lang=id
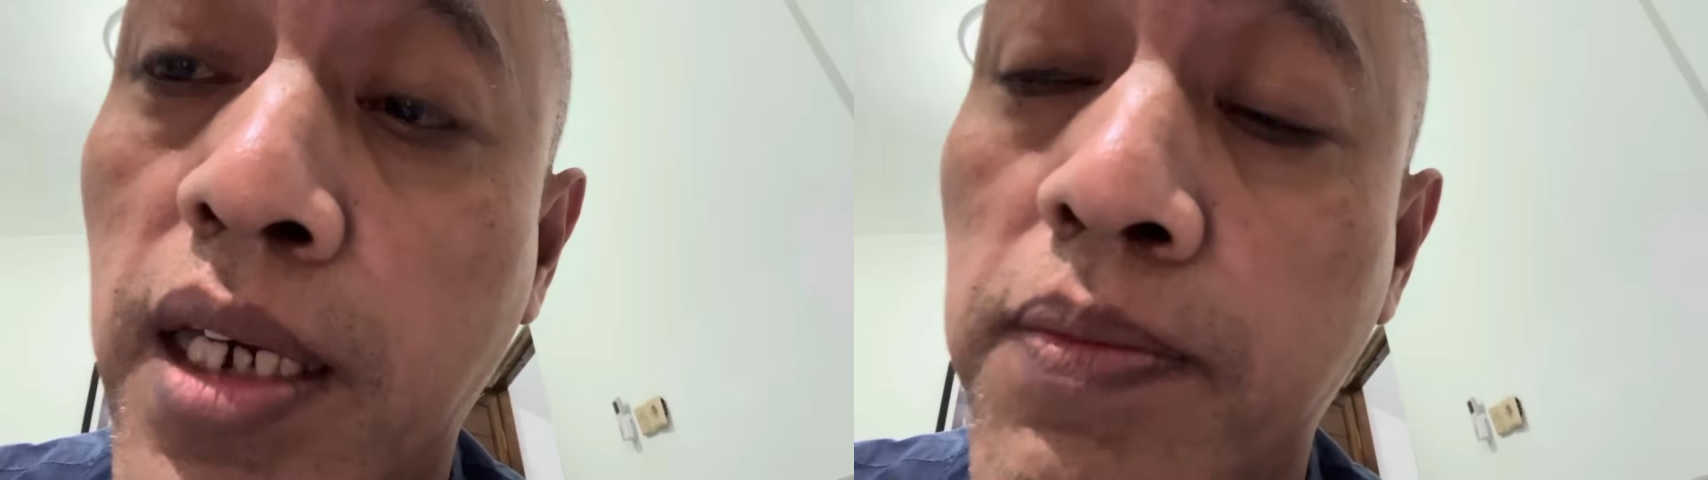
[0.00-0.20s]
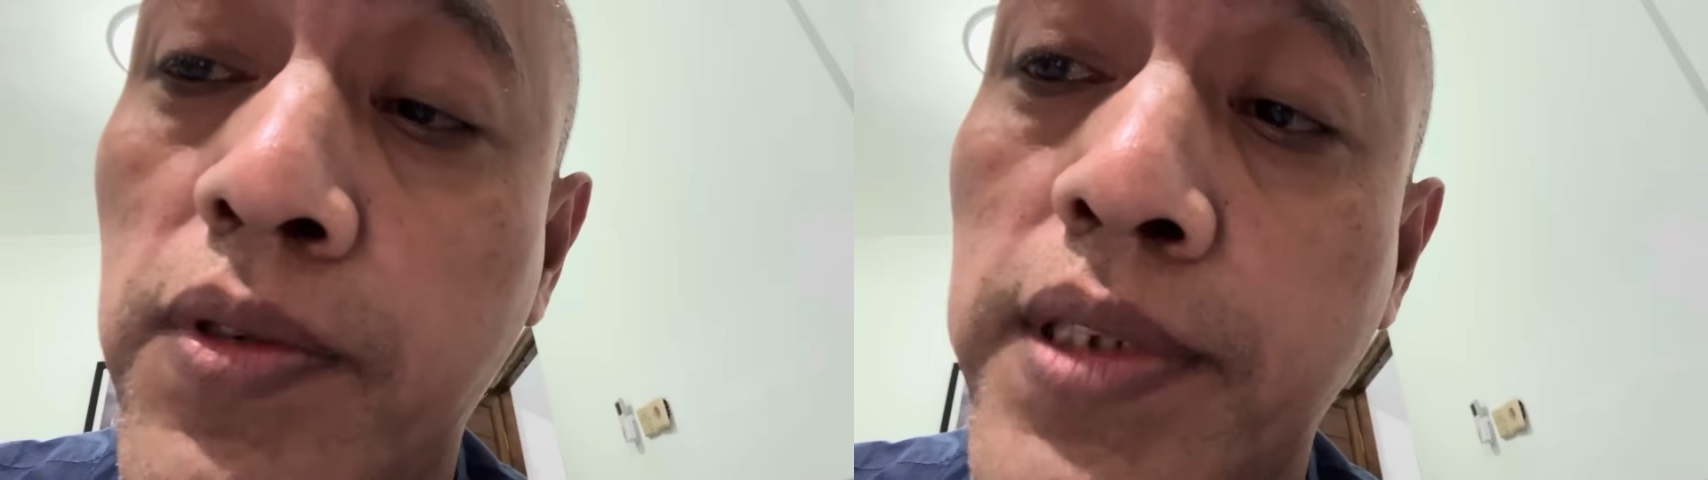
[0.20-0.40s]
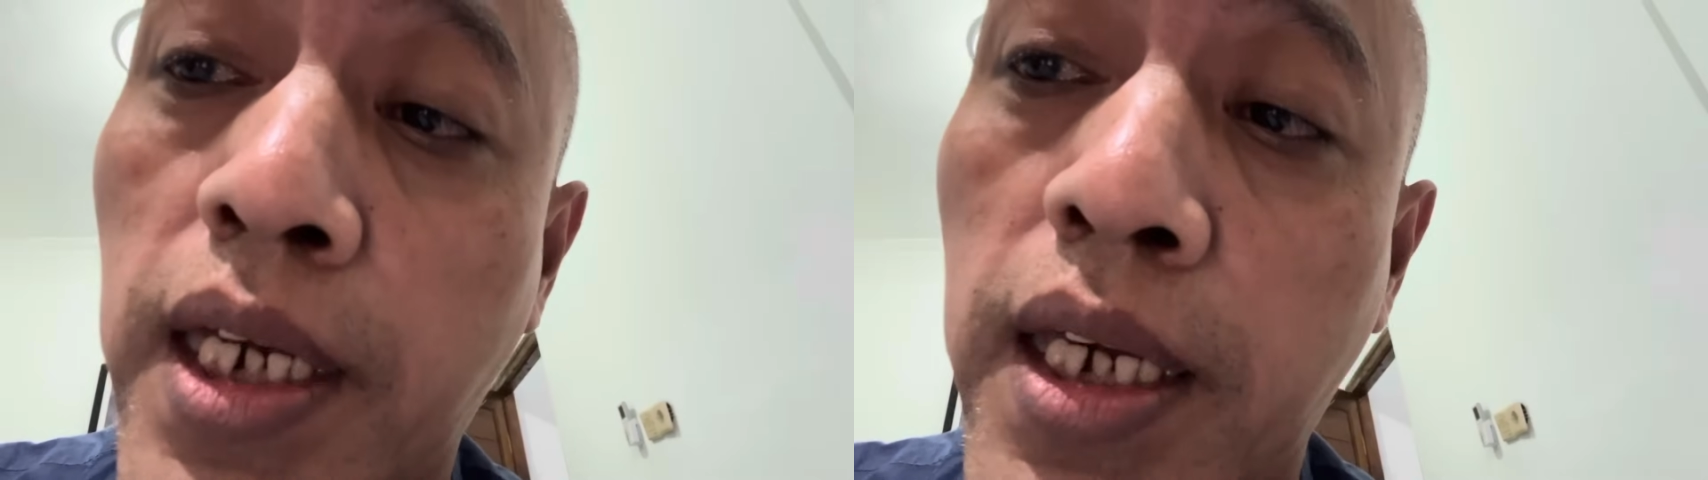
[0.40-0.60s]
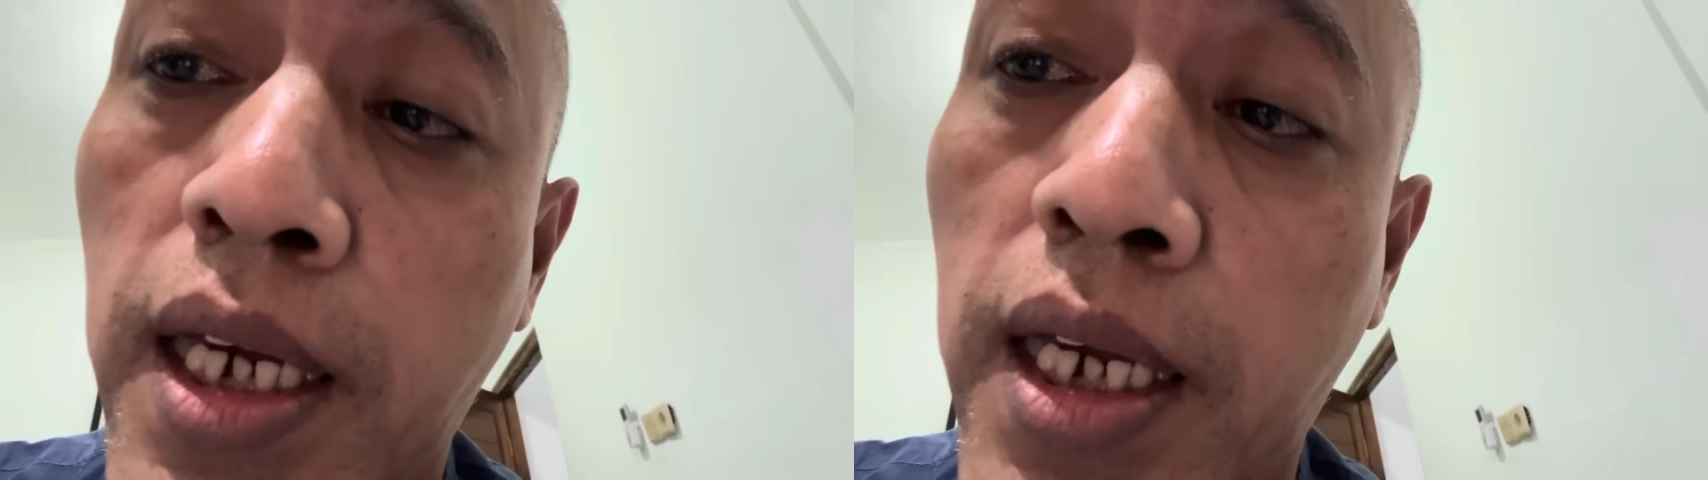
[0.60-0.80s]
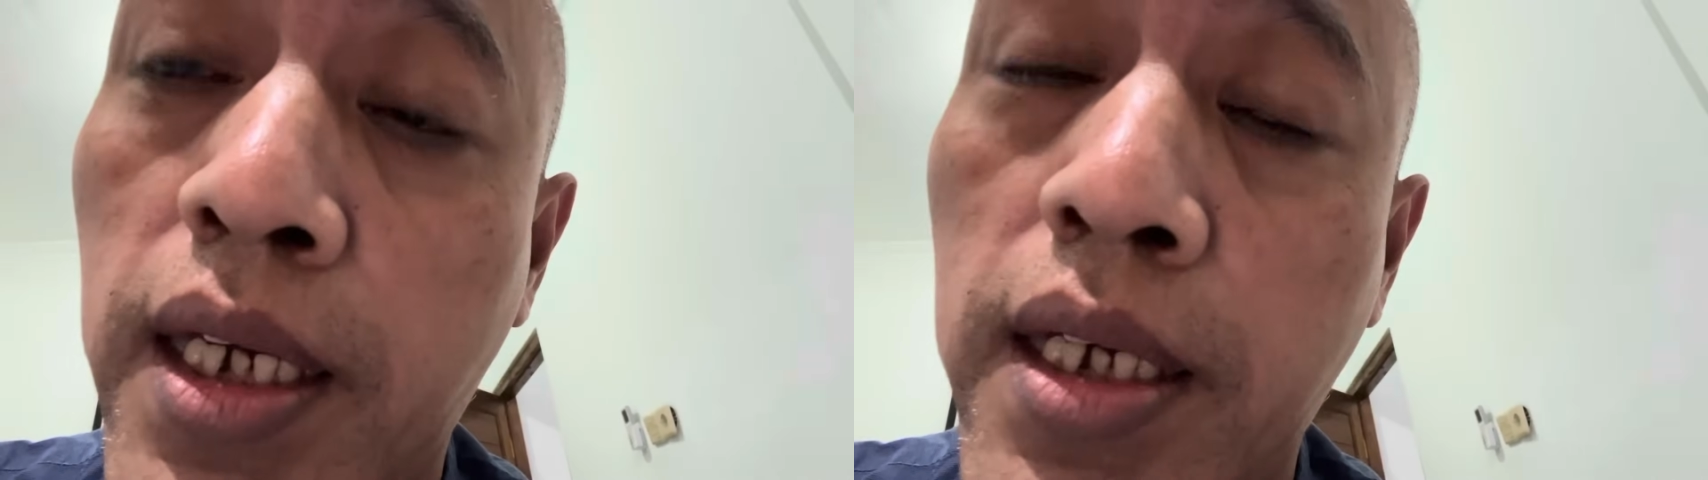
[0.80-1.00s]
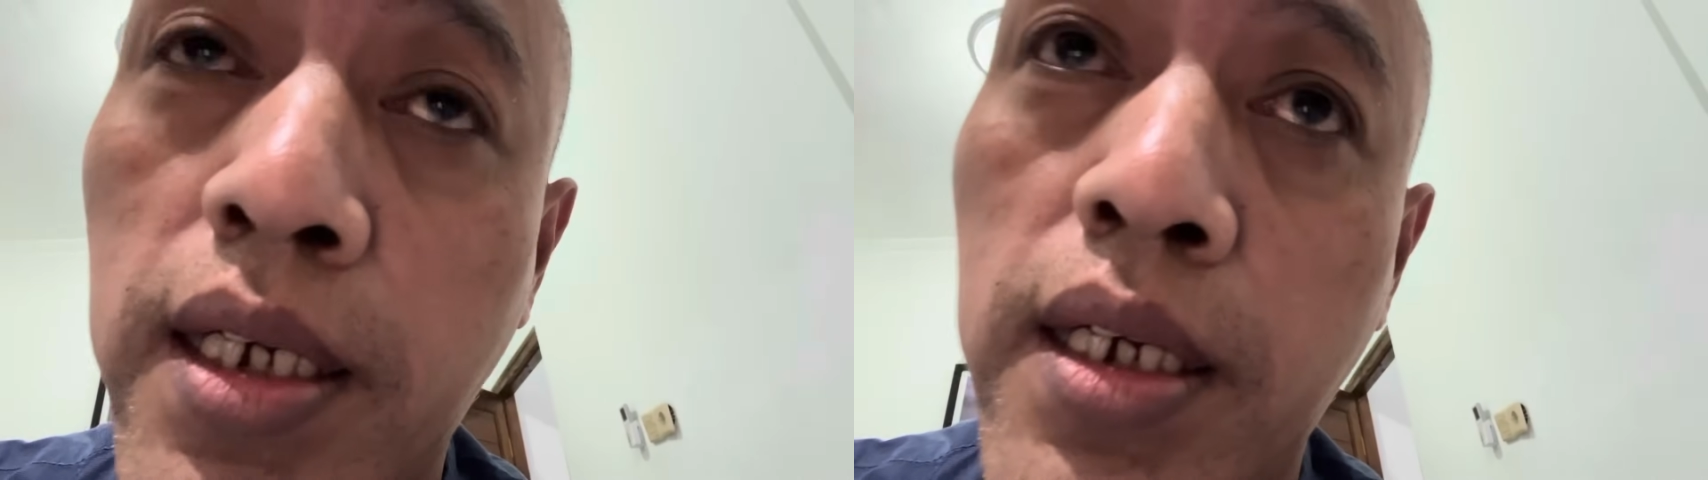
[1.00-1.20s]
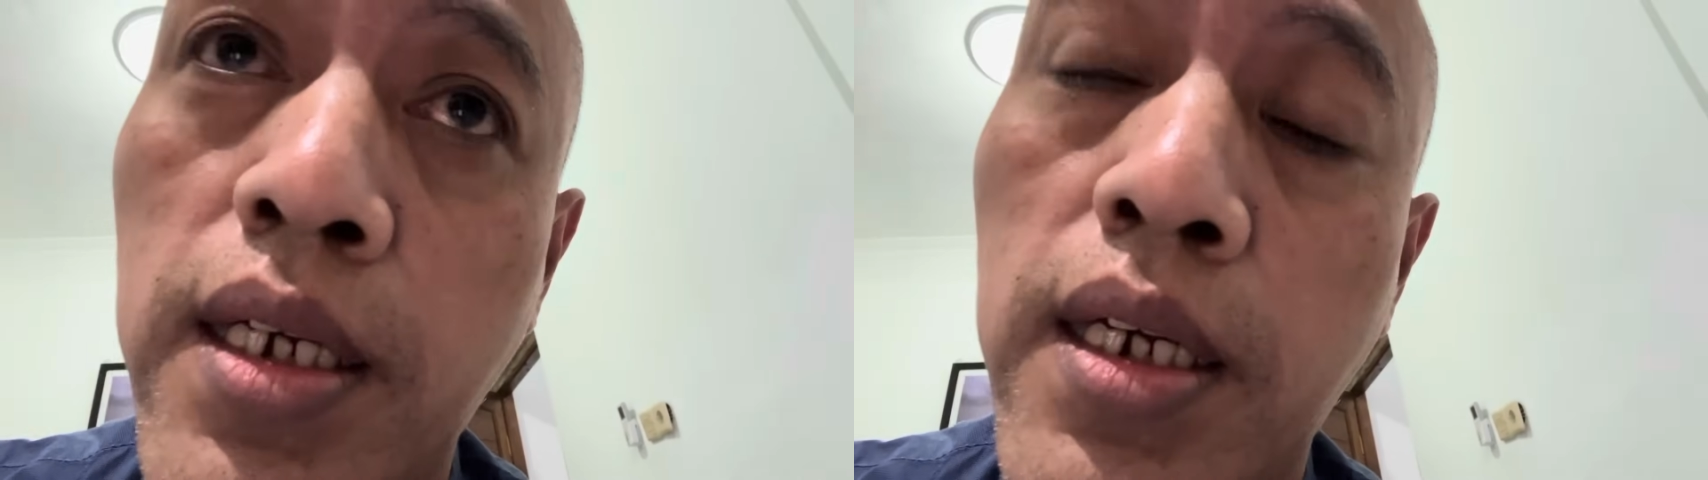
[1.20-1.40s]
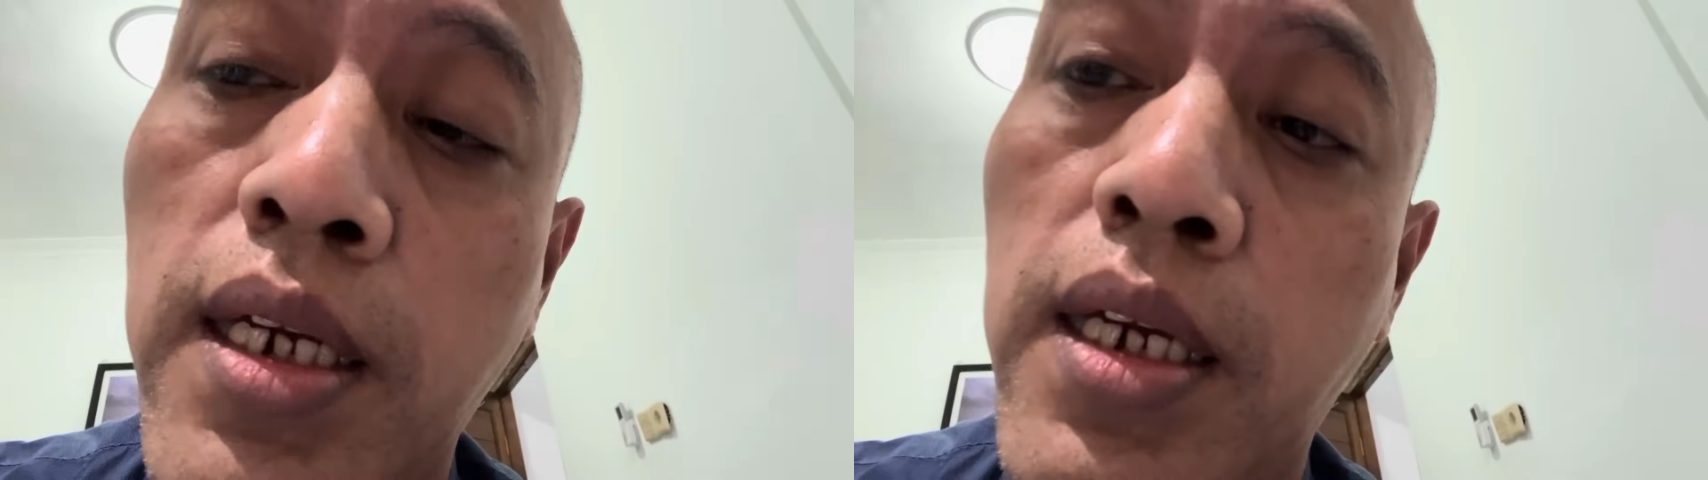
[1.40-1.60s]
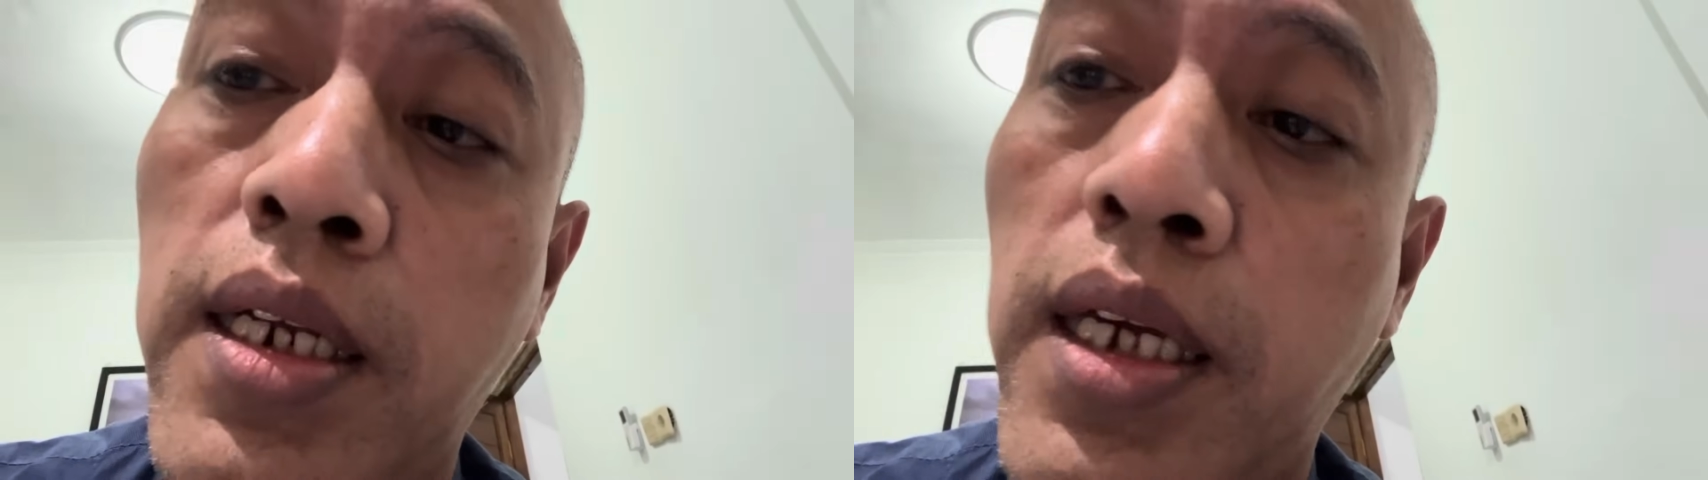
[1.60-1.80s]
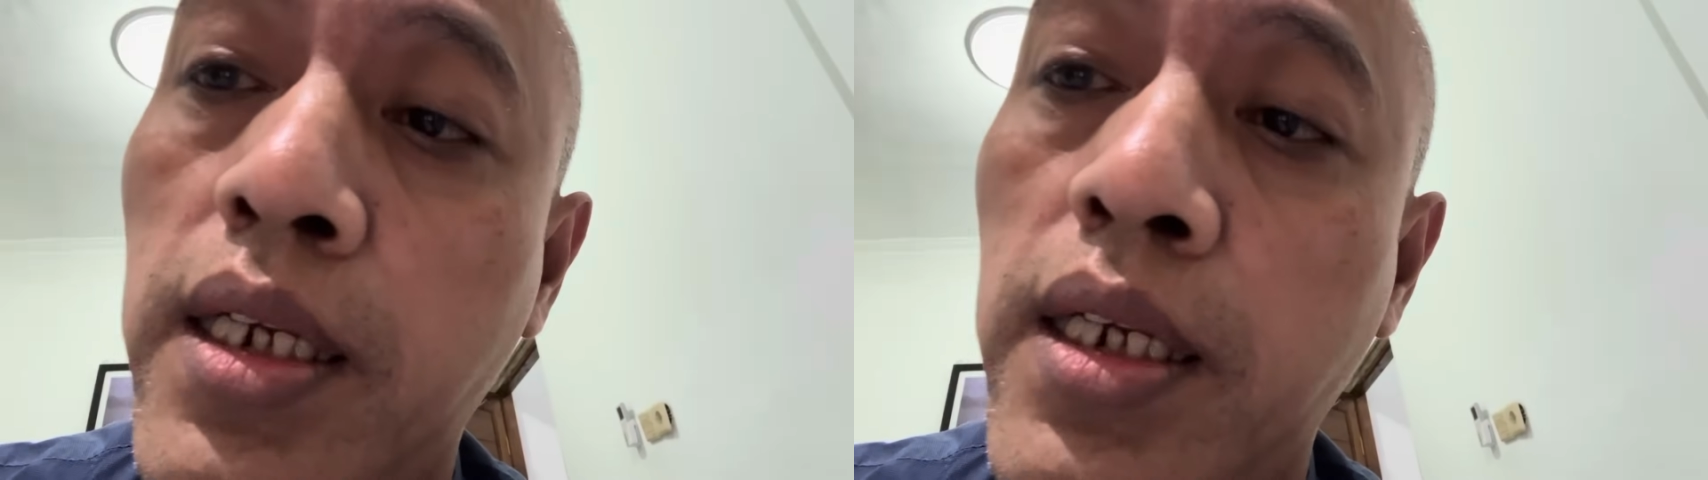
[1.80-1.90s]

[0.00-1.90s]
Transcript: ibu saya. Nah